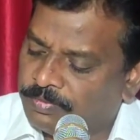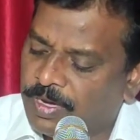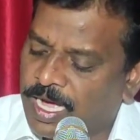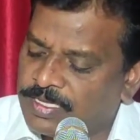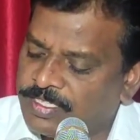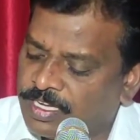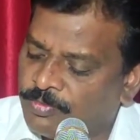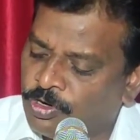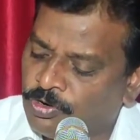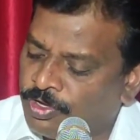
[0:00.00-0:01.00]

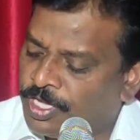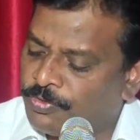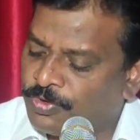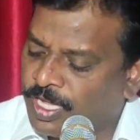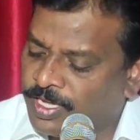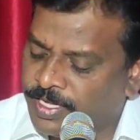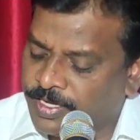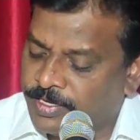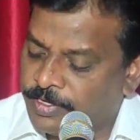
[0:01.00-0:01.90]
మహాజలములలో ఏమున్నాయి